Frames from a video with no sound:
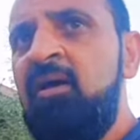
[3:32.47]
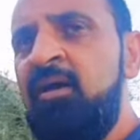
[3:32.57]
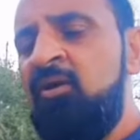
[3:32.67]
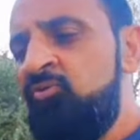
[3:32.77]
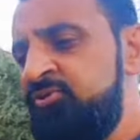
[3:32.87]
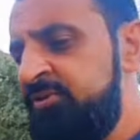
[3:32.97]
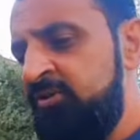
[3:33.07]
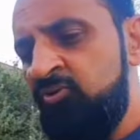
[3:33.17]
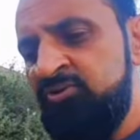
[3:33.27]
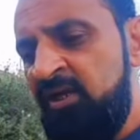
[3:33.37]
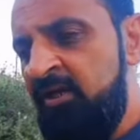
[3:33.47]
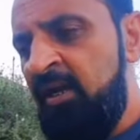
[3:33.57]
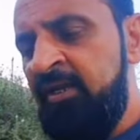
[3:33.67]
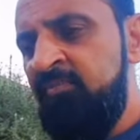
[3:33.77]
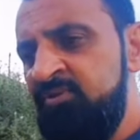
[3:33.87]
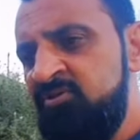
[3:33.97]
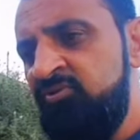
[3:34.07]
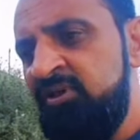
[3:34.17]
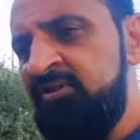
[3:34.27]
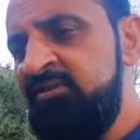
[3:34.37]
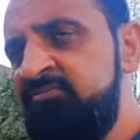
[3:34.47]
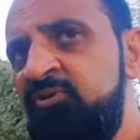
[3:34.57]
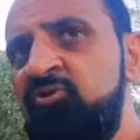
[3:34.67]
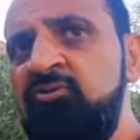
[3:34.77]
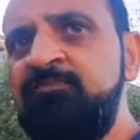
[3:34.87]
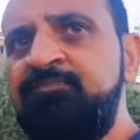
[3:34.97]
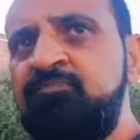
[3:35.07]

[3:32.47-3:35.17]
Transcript: आ, कुछ दो चार आगे पीछे हो जाते हैं इसमें तो